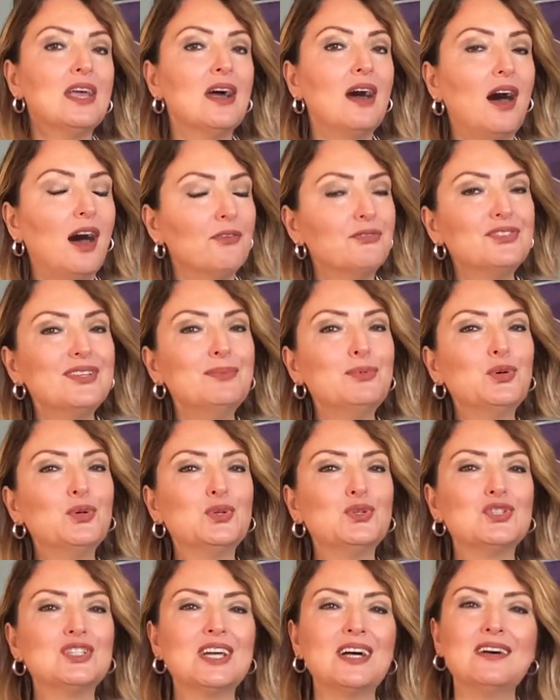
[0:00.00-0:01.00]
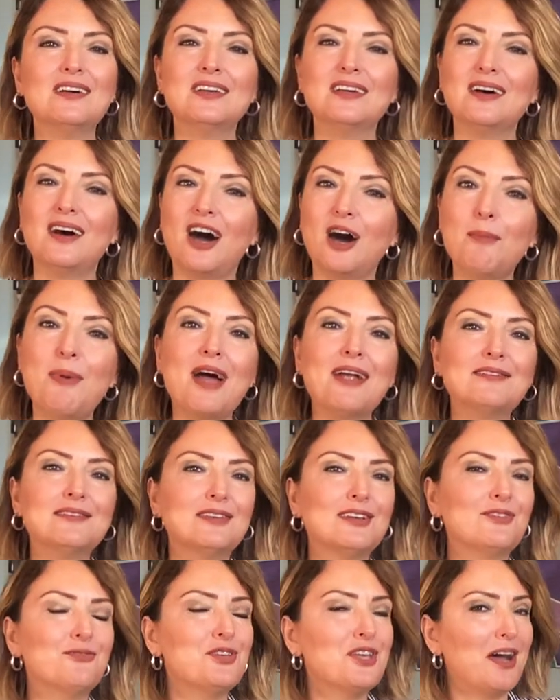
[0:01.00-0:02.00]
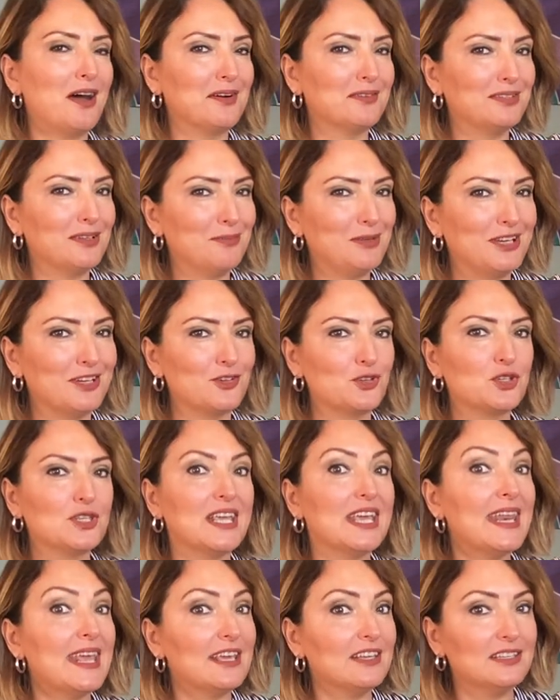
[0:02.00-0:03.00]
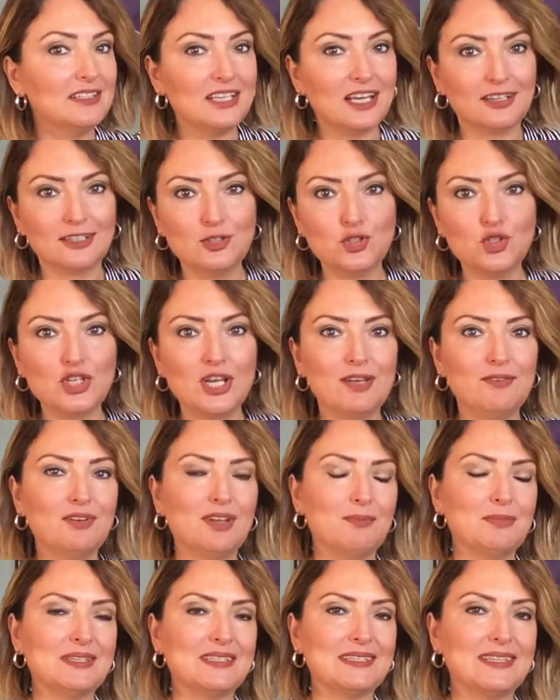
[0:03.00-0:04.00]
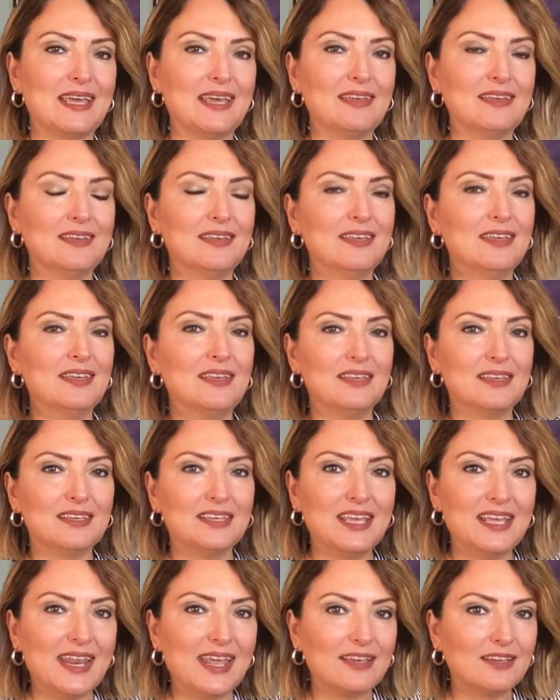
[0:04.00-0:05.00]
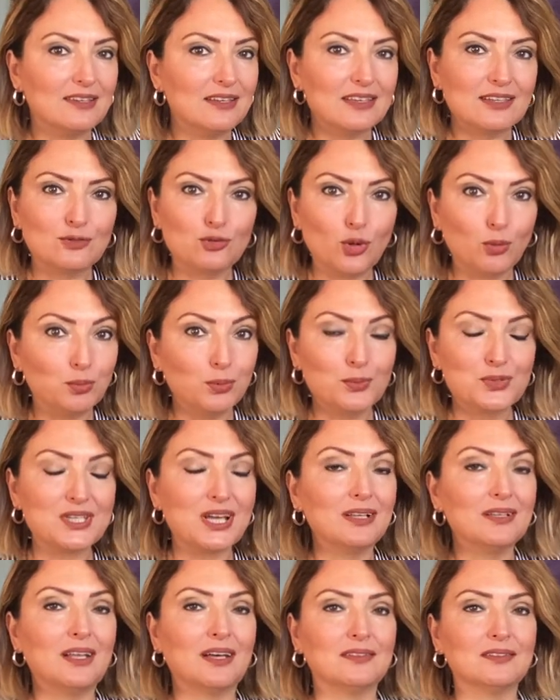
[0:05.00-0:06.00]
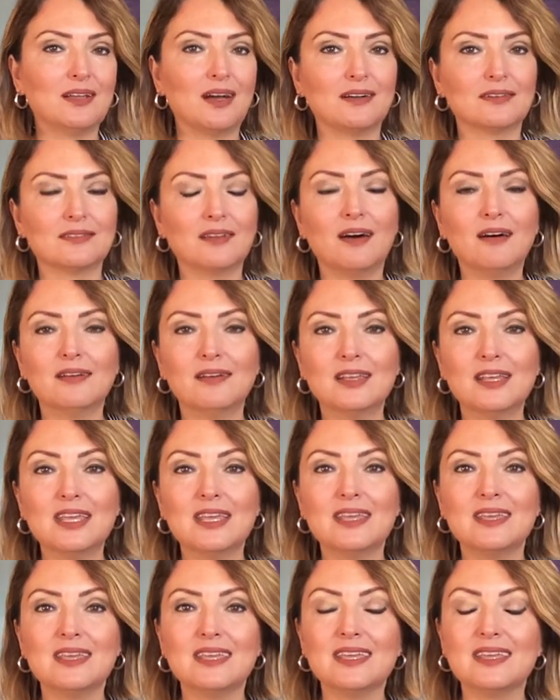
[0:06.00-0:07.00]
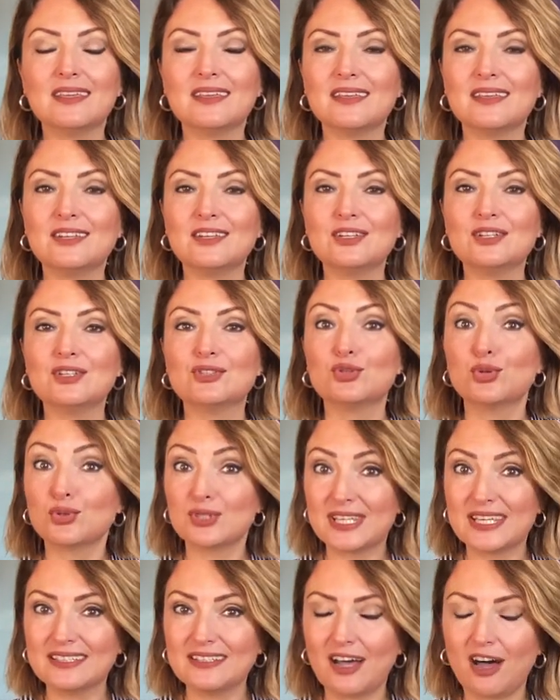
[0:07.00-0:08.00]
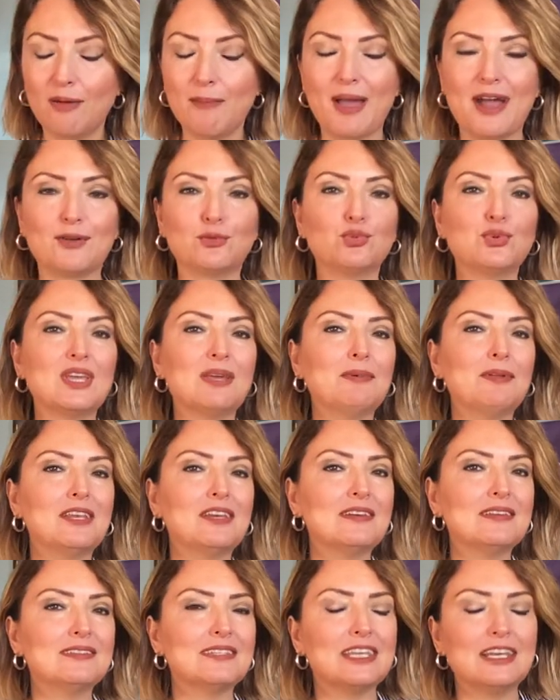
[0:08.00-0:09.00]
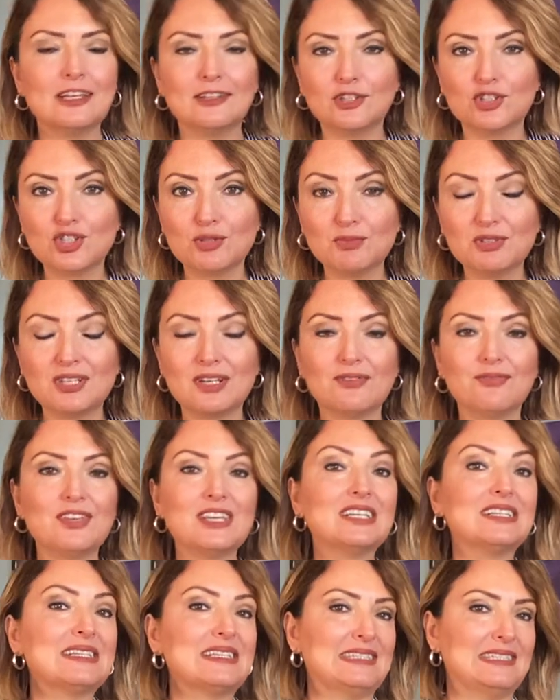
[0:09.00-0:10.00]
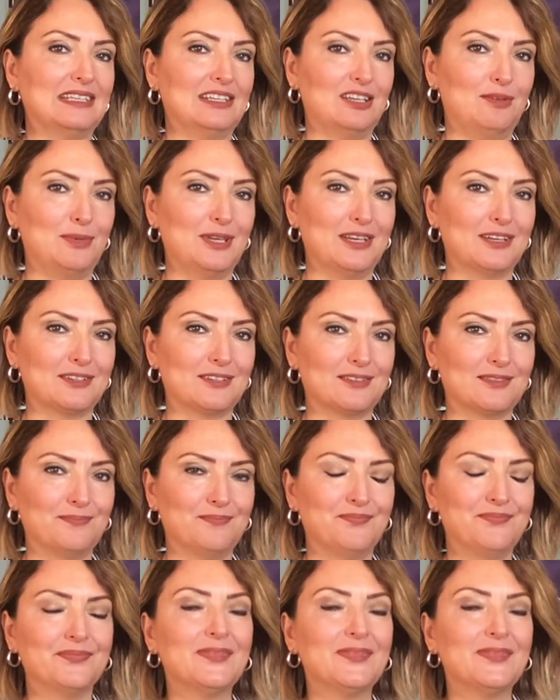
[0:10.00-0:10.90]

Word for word: Hafta boyunca haber trafiği artabilir. Gerek yakın çevremizde, gerek e, toplumsal alanlarda e, çok sayıda haber duyabiliriz. İletişim trafiği hızlanabilir.